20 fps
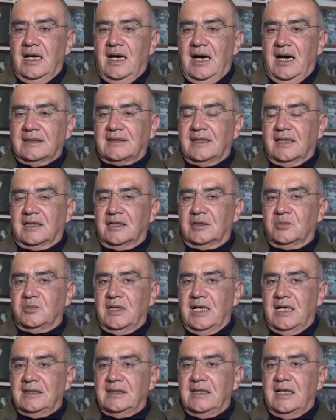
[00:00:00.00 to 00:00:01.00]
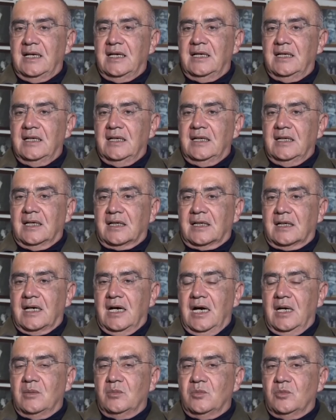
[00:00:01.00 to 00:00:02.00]
أعتقد بأن
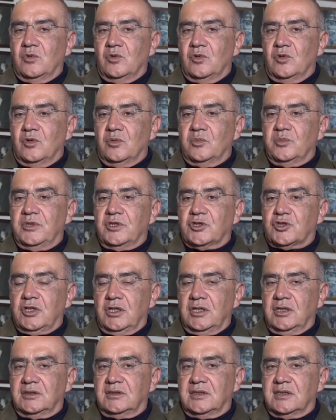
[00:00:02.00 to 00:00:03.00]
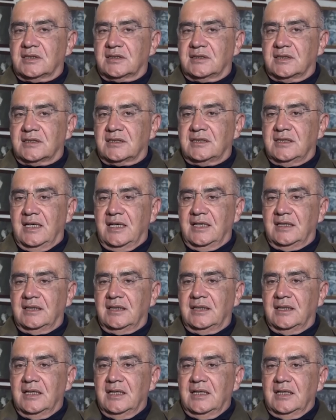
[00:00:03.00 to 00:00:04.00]
قاموا بجهد
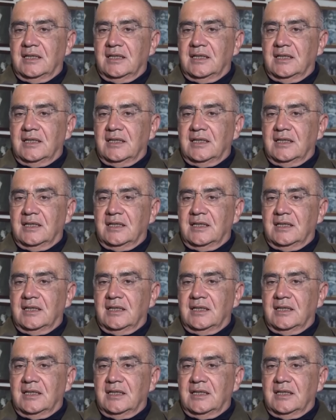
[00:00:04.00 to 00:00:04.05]
استثنائي